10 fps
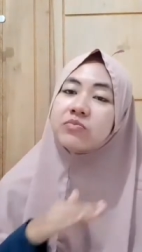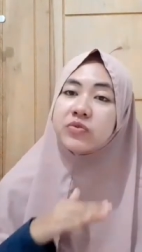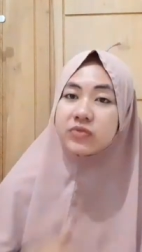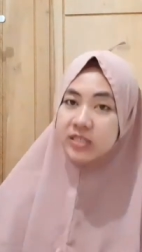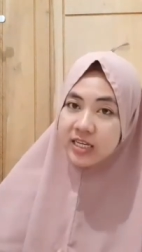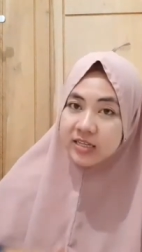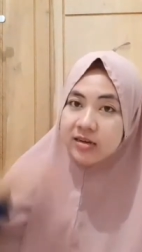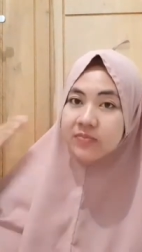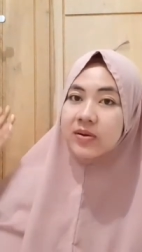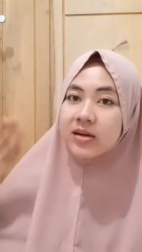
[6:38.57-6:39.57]
musik
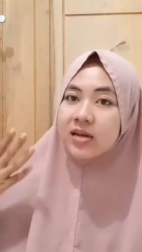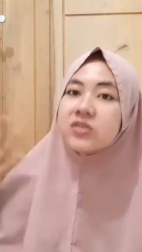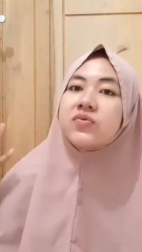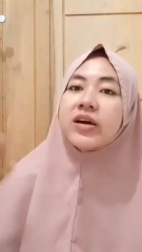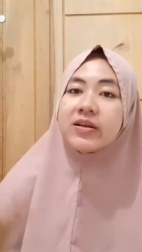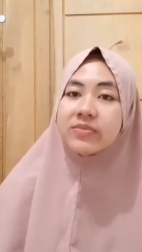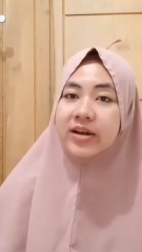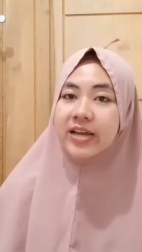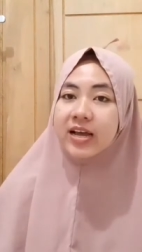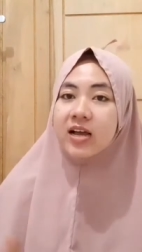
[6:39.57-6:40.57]
daripada suara
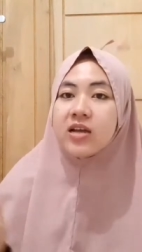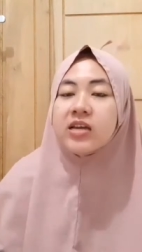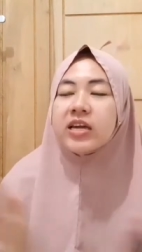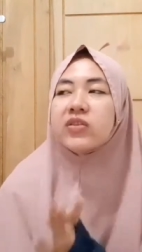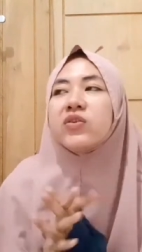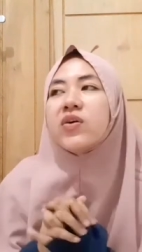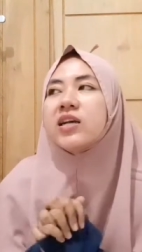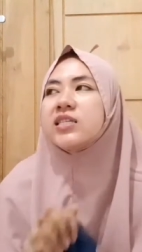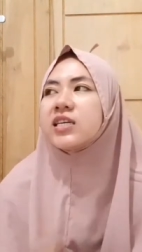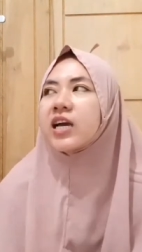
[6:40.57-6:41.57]
mereka itu
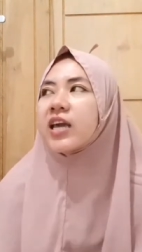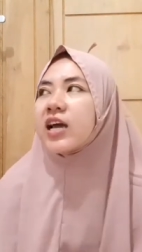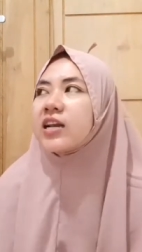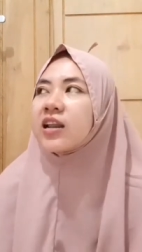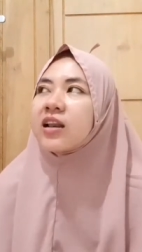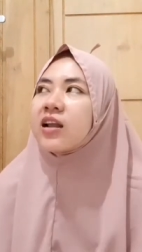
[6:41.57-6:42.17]
doang sih kayak